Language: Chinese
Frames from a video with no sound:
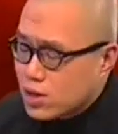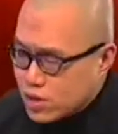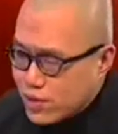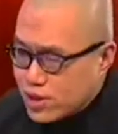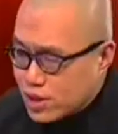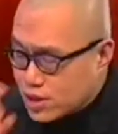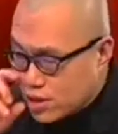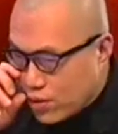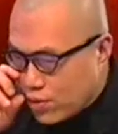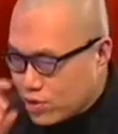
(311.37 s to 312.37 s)
可是问题
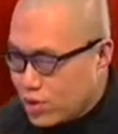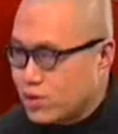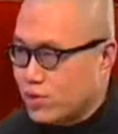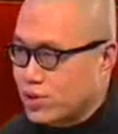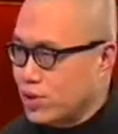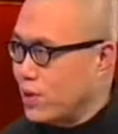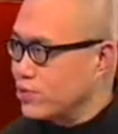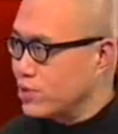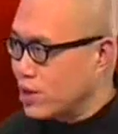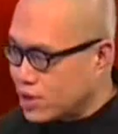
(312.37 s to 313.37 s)
是呢，我觉得有时候
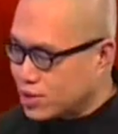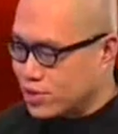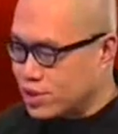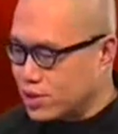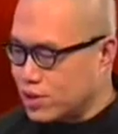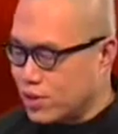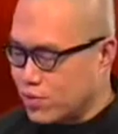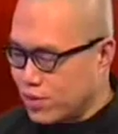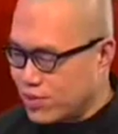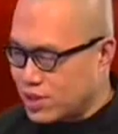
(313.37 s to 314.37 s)
啊，遇到这种事之
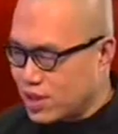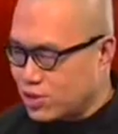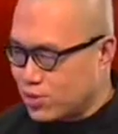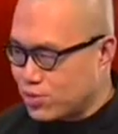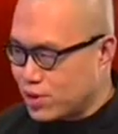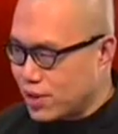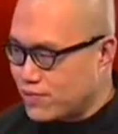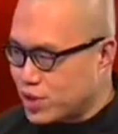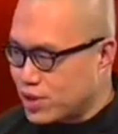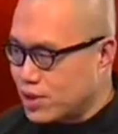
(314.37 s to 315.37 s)
后，我们现在中国
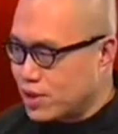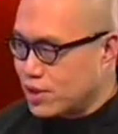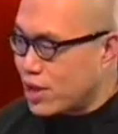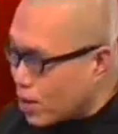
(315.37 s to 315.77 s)
人就是，